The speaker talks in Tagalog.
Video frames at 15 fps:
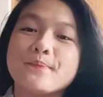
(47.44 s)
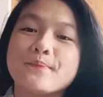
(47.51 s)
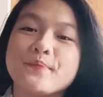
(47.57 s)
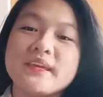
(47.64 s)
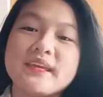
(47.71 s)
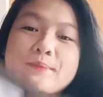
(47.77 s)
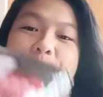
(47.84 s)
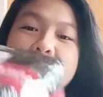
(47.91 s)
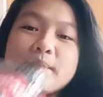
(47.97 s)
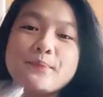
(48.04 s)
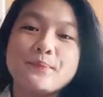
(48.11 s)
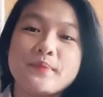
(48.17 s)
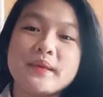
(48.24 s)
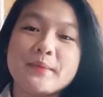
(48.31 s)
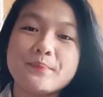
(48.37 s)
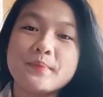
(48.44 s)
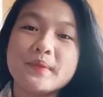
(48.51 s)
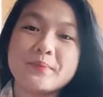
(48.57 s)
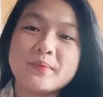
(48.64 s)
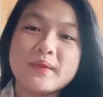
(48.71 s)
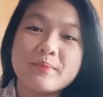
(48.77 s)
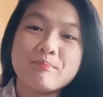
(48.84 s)
Pi, pi, pi, pi,
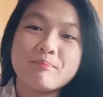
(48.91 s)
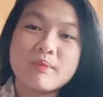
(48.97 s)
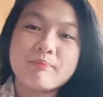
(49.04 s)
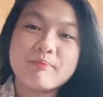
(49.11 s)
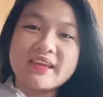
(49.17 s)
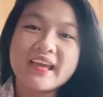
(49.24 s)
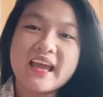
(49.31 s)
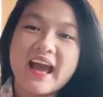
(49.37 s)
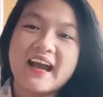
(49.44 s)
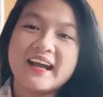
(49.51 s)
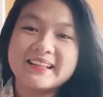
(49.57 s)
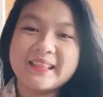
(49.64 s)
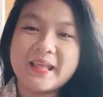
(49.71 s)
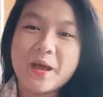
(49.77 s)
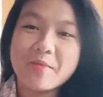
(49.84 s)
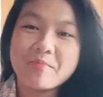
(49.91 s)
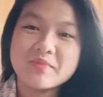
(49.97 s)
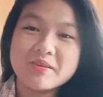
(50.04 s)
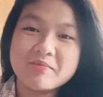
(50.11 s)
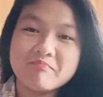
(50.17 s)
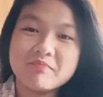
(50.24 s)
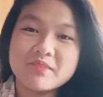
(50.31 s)
pi, pi, pi. Ang dami,
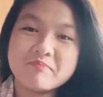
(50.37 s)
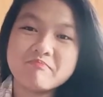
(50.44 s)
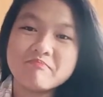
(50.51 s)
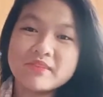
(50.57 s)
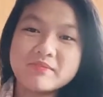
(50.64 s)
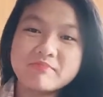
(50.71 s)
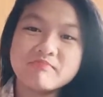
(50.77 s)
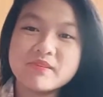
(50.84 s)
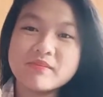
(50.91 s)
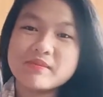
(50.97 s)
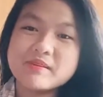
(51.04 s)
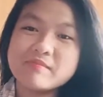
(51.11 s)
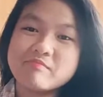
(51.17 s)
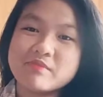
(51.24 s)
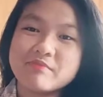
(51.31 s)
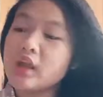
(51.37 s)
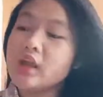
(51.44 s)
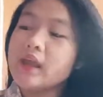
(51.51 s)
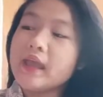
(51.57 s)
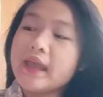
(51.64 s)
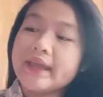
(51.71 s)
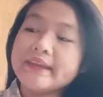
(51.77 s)
mi, mi, mi, mi, mi, mi.
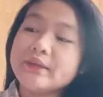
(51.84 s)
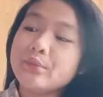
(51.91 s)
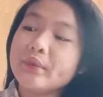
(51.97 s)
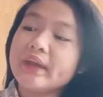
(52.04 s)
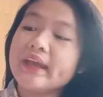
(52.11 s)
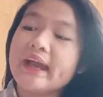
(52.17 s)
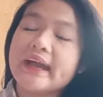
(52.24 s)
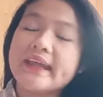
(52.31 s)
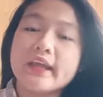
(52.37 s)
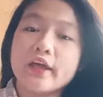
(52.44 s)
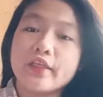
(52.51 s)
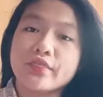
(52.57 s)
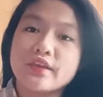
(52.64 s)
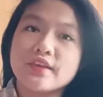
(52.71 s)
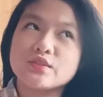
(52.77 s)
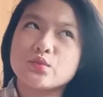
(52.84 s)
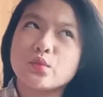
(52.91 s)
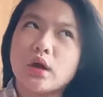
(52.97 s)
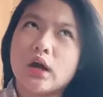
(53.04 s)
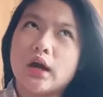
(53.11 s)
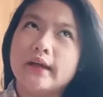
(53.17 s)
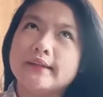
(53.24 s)
Anyway, I got this
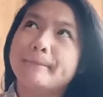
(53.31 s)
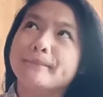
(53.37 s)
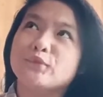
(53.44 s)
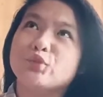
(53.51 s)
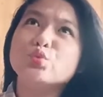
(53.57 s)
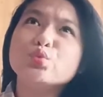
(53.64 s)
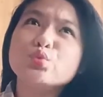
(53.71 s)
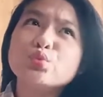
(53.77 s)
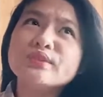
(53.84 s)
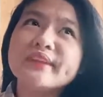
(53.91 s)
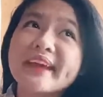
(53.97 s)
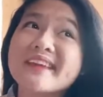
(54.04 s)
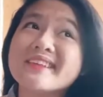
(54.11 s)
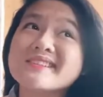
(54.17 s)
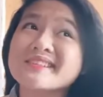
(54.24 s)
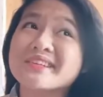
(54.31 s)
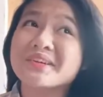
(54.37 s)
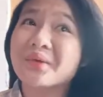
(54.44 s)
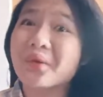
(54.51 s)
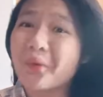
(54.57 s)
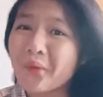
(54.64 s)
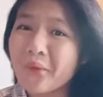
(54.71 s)
one two days
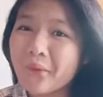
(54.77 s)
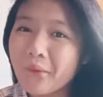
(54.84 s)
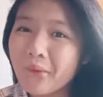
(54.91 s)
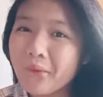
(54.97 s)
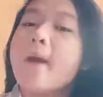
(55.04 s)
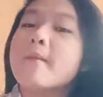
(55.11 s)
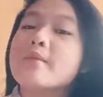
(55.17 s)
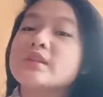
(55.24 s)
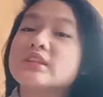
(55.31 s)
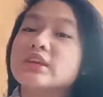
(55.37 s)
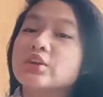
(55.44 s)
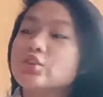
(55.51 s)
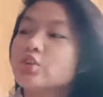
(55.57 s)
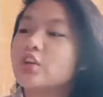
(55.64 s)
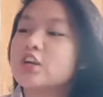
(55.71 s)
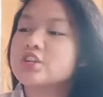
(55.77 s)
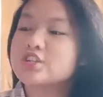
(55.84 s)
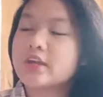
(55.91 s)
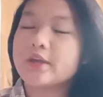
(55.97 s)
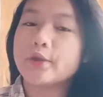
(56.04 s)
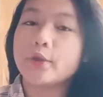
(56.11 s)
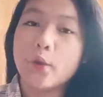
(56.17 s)
ago. But ngayon ko lang
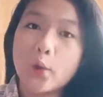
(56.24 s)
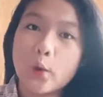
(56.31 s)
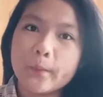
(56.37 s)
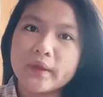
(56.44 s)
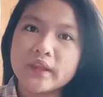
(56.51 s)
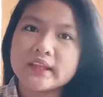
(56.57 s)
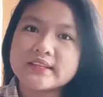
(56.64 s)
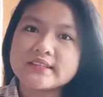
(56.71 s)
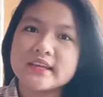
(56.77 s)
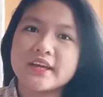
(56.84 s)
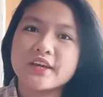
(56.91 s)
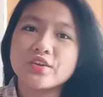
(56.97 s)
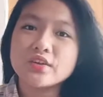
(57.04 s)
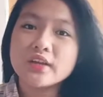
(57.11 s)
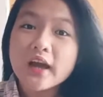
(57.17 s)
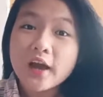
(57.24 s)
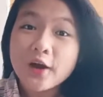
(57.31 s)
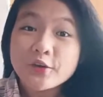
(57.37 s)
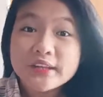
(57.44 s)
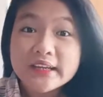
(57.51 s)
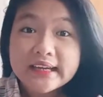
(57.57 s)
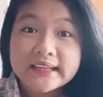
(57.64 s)
siya i-open kasi ngayon lang
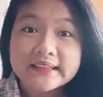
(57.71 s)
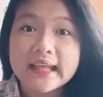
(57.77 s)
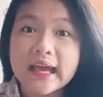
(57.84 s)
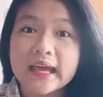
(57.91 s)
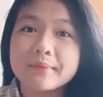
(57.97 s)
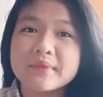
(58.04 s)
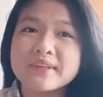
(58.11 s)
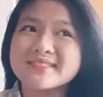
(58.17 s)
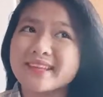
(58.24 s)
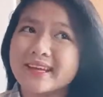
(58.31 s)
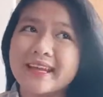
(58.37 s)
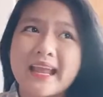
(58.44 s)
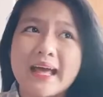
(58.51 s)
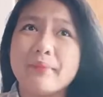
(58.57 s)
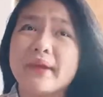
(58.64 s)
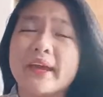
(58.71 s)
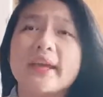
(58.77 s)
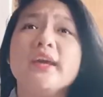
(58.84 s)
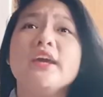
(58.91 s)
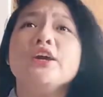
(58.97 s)
ako nagka-time kasi grabe.